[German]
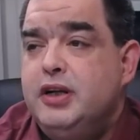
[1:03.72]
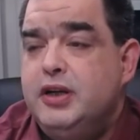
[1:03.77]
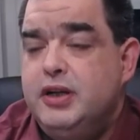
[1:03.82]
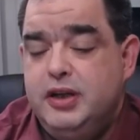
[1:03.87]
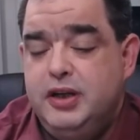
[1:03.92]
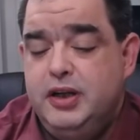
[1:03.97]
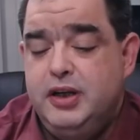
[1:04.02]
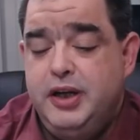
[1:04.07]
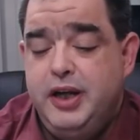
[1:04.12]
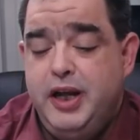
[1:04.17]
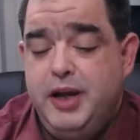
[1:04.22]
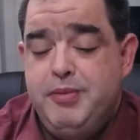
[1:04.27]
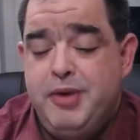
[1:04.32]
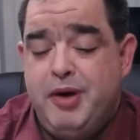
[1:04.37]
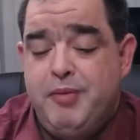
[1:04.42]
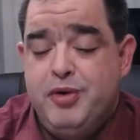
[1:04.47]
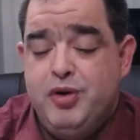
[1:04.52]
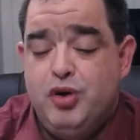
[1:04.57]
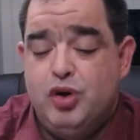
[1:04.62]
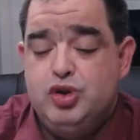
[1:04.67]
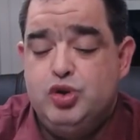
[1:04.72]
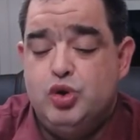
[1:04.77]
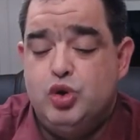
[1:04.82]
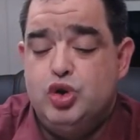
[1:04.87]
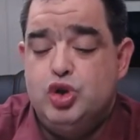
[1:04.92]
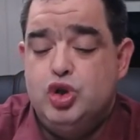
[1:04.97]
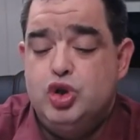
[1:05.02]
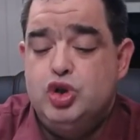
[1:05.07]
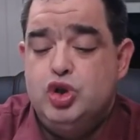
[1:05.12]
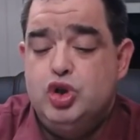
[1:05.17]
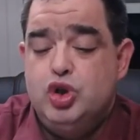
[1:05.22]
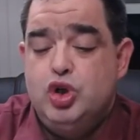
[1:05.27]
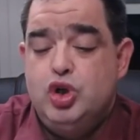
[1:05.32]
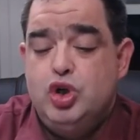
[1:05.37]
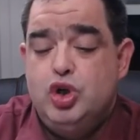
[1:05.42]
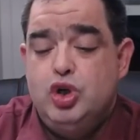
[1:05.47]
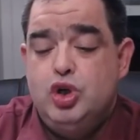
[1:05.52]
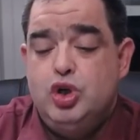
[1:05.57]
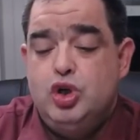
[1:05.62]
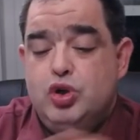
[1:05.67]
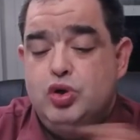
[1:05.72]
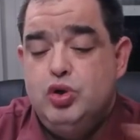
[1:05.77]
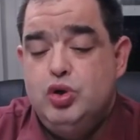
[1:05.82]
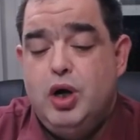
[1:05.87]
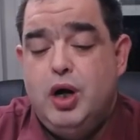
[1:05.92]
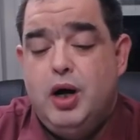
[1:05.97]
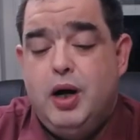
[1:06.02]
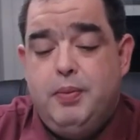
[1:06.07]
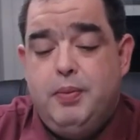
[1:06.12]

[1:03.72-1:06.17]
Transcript: hier neben haben wir noch so ein... Oh. Äh,